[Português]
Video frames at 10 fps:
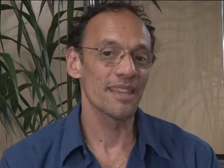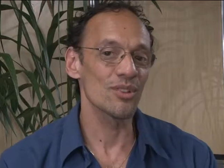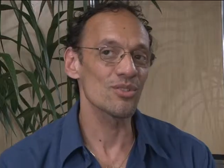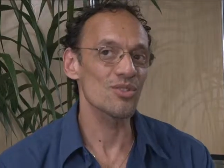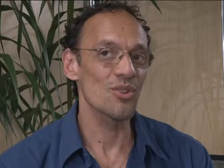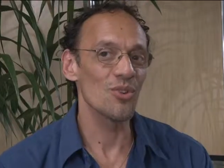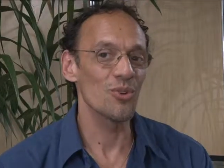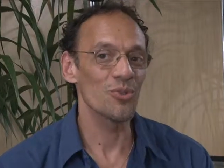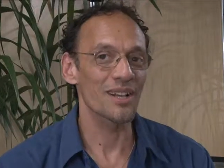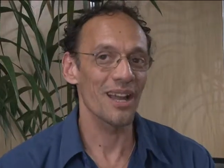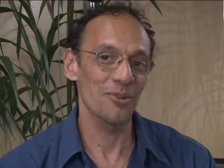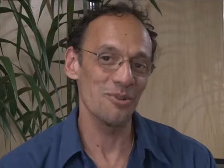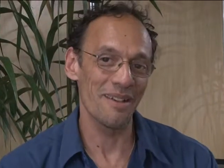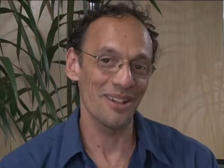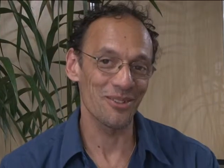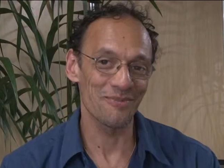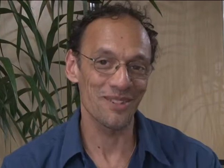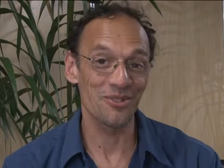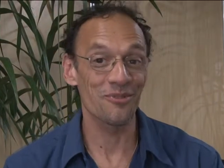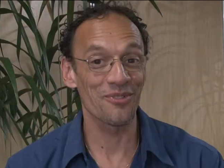Eu sou o Cláudio Melo,
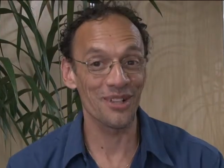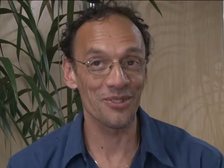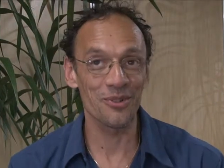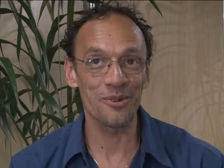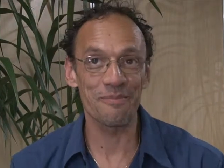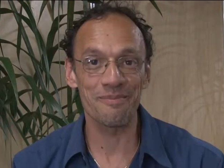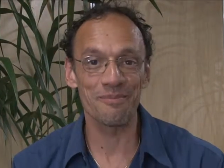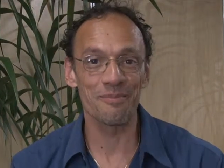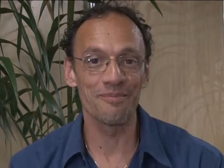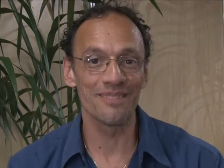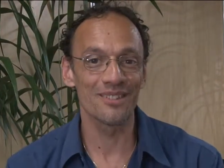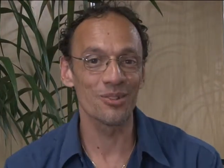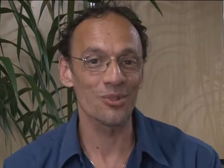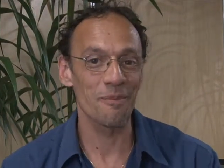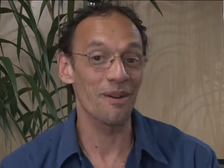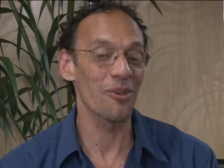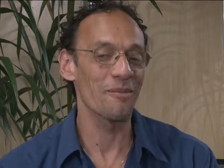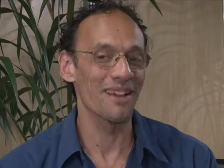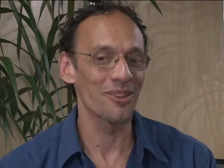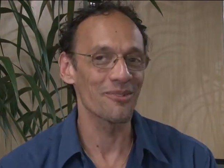eu sou filho do Dr.
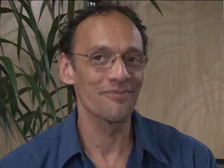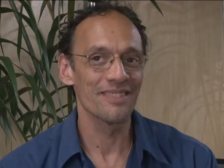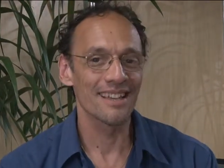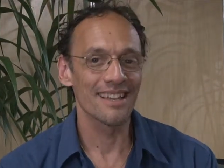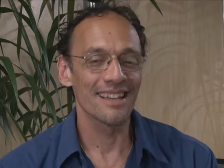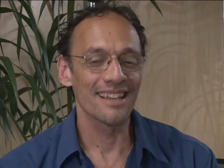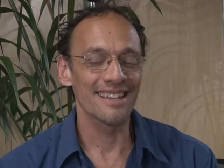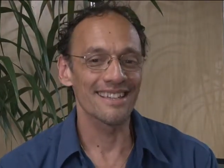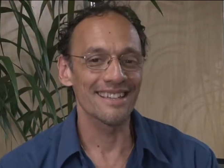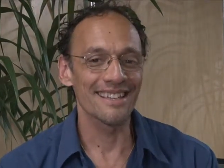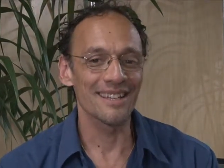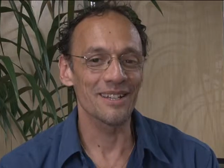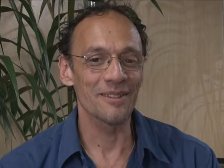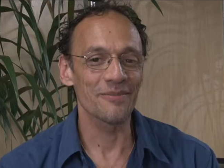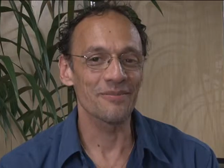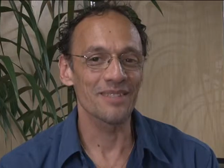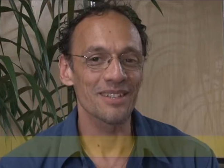Paulo Melo. E,